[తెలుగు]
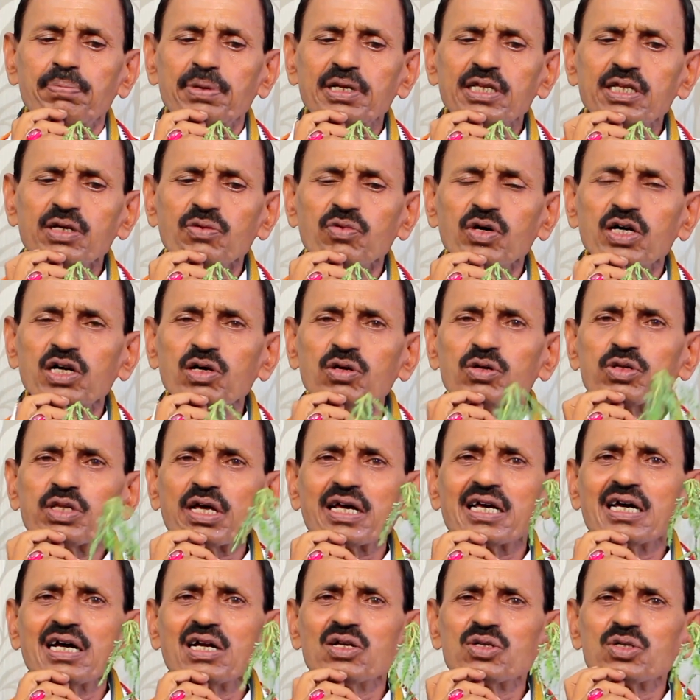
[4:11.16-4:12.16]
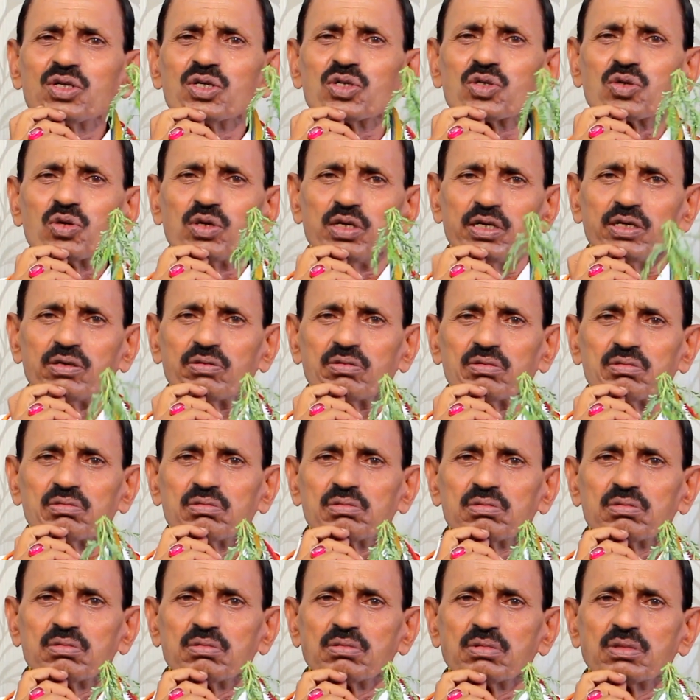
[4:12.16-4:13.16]
ప్రతి ఒక్కరూ తయారు చేసుకోలేరు
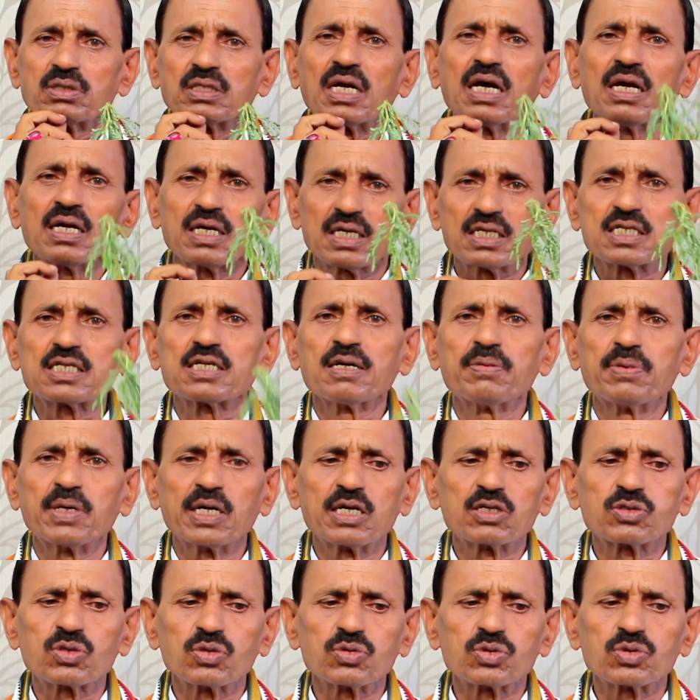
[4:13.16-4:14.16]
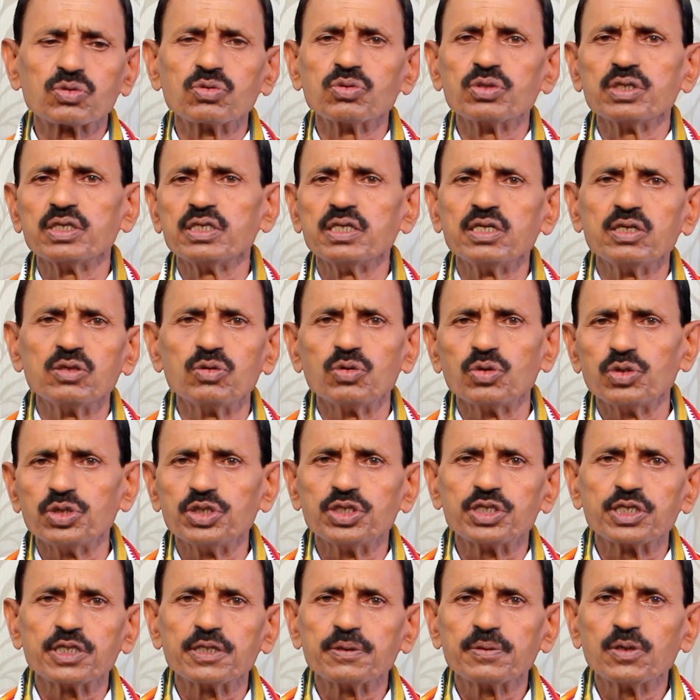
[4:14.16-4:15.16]
చాలా కష్టపడాల్సి వస్తుంది దీని
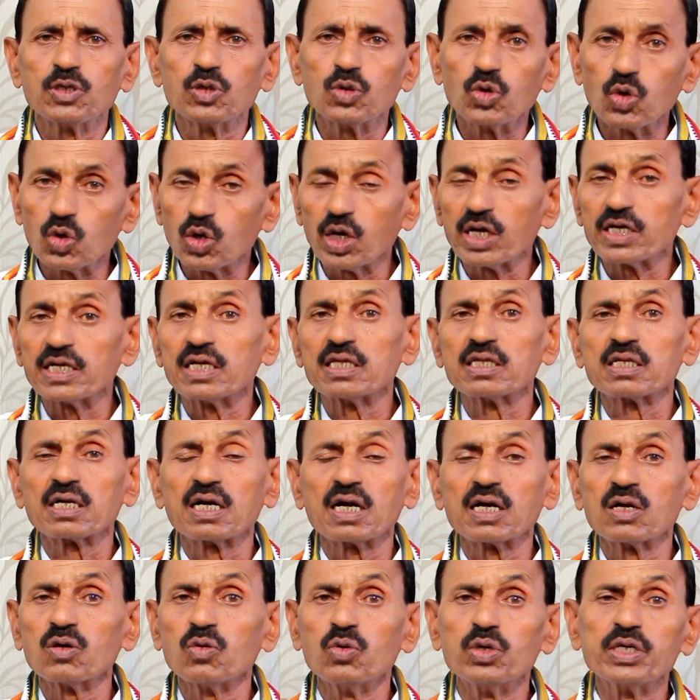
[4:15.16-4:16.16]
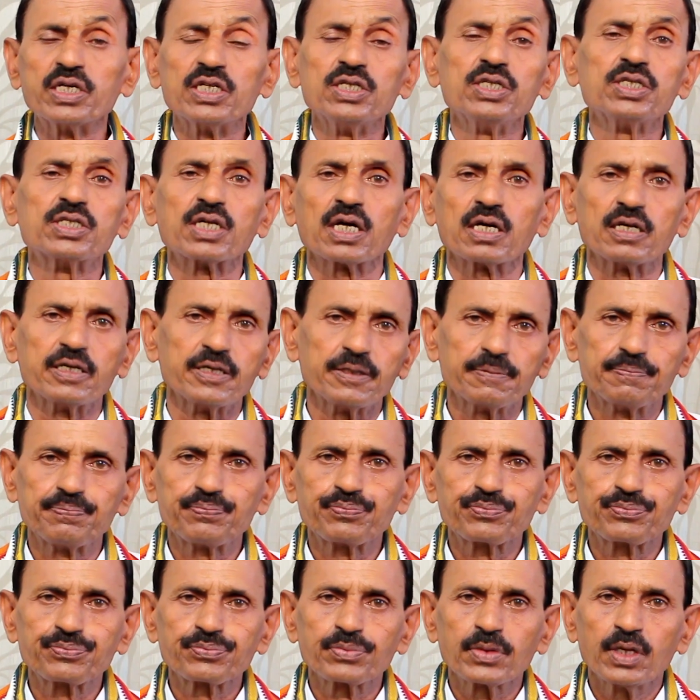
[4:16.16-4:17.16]
గురించి డోలా యంత్రాన్ని ఉడికించాలి
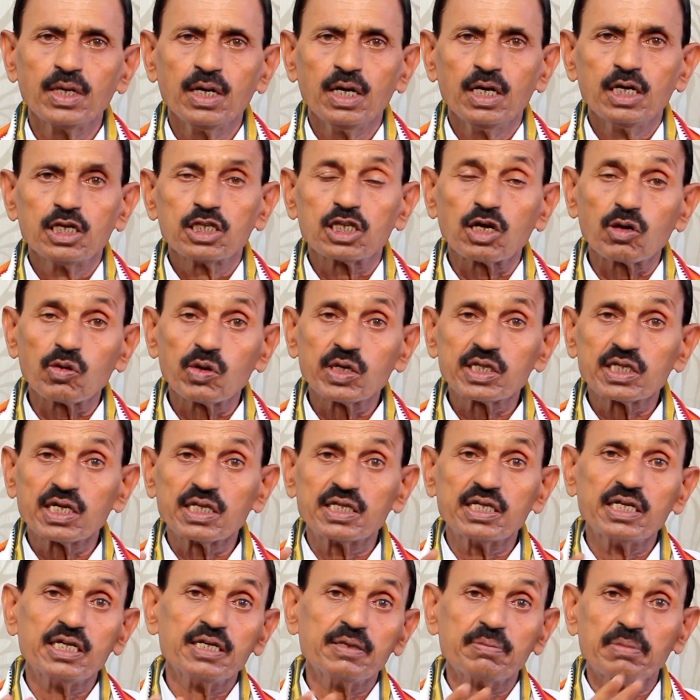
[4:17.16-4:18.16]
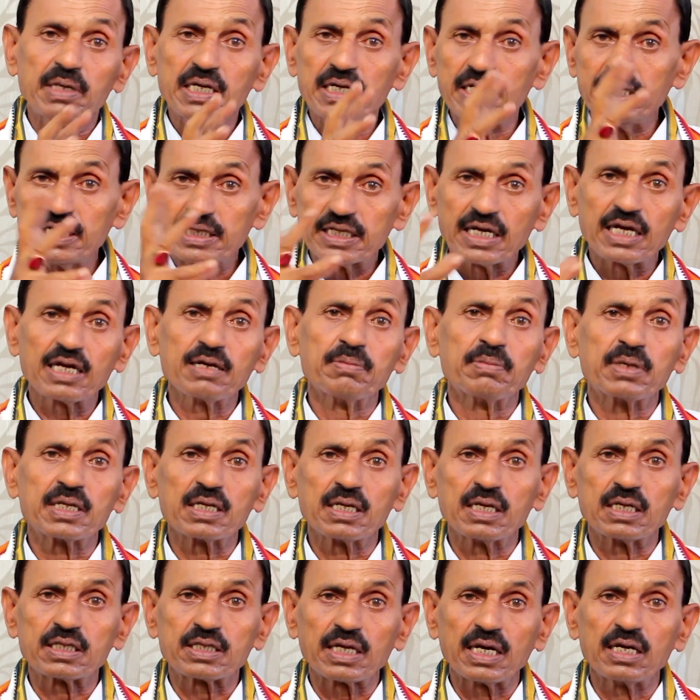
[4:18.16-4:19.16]
తర్వాత దీన్ని మళ్ళీ తైలం
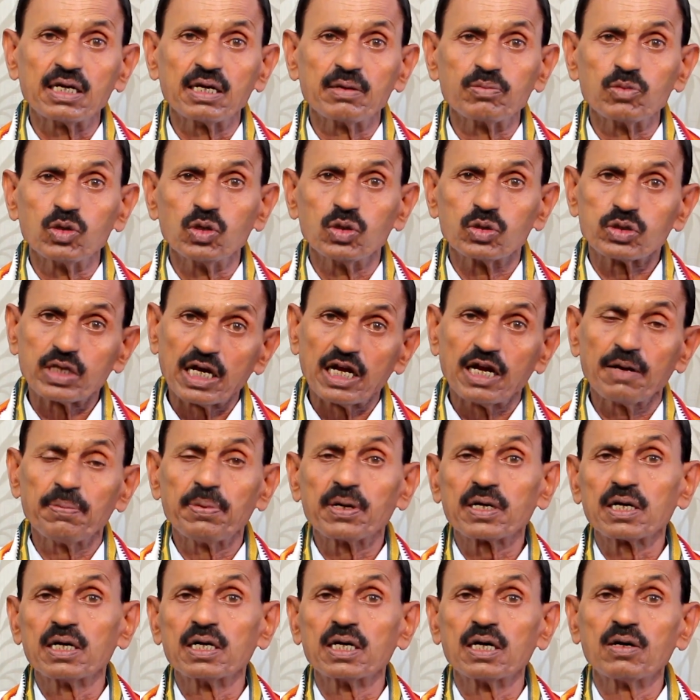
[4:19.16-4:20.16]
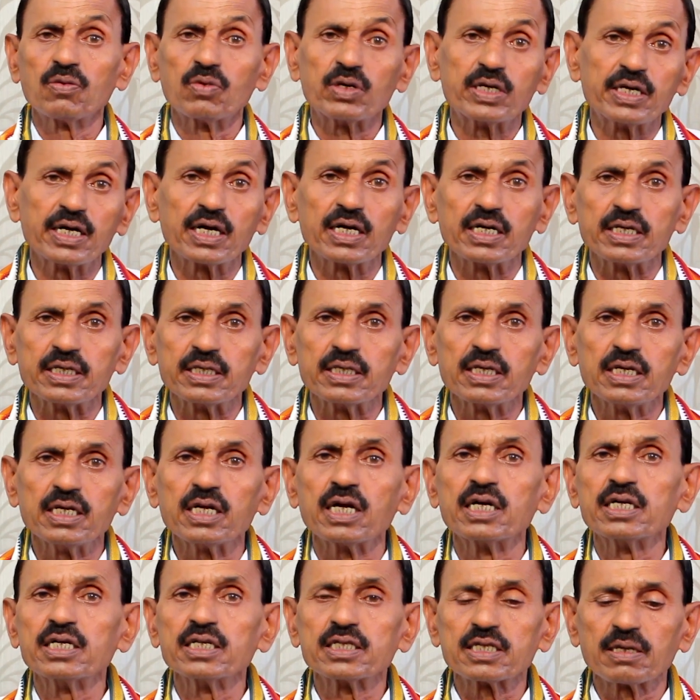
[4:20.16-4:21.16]
తైలంలో తైలపకంగా వండాలి
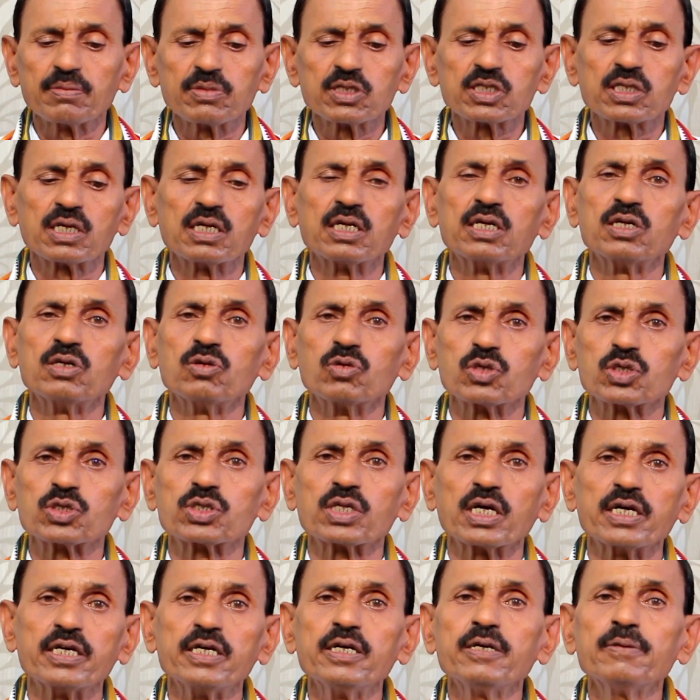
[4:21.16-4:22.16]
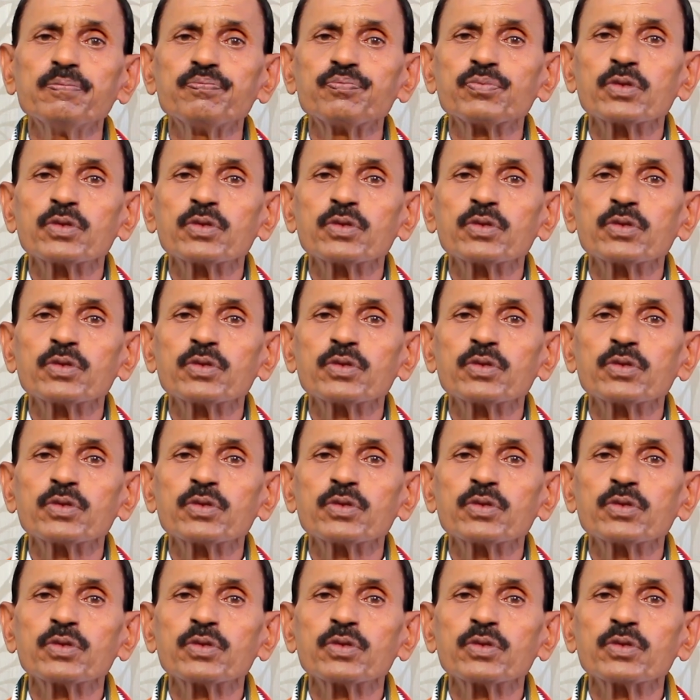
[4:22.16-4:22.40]
ఇలాంటి సమస్యలన్నీ వస్తాయి